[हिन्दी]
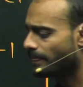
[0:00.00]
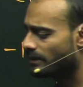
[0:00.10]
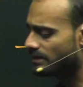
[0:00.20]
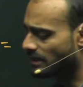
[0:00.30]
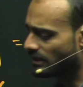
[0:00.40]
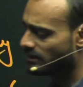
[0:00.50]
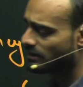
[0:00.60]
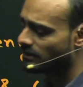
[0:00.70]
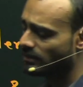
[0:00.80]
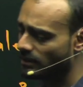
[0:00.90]
यानी
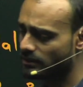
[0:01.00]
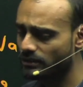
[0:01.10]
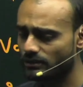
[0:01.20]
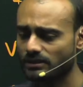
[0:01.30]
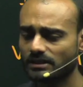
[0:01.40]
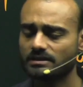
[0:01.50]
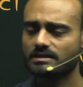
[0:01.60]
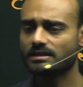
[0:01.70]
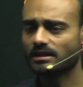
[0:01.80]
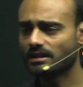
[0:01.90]
इलेक्ट्रॉन के
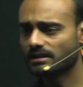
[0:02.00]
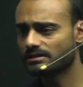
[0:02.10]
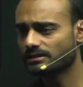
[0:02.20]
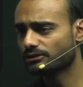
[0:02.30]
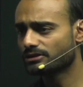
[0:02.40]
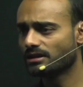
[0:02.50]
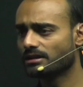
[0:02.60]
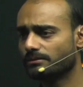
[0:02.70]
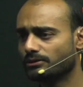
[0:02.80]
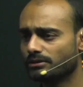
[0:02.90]
शेयरिंग से दो तरह का
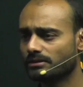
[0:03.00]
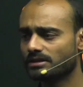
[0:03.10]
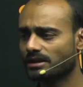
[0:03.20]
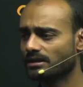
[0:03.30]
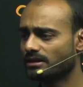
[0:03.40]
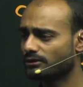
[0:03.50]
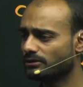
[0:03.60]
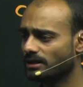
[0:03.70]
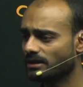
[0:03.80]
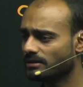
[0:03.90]
बॉन्ड बनता है एक
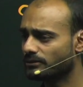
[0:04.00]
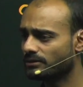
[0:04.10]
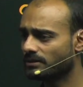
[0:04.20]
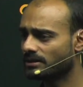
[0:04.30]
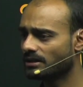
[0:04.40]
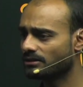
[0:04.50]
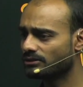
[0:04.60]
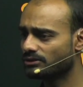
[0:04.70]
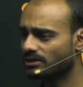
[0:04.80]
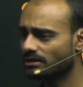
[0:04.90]
कोवेलेंट बॉन्ड बनता है और दूसरा